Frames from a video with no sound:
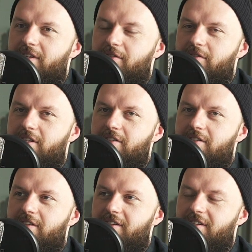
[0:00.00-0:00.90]
wiedzą, chociaż
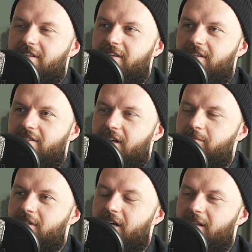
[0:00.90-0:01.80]
e,
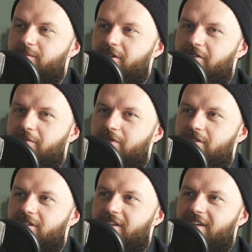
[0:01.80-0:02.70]
James Gunn przekonał się,
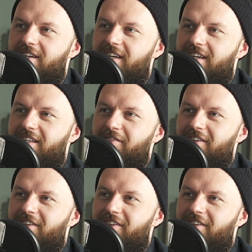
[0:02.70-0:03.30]
że nie,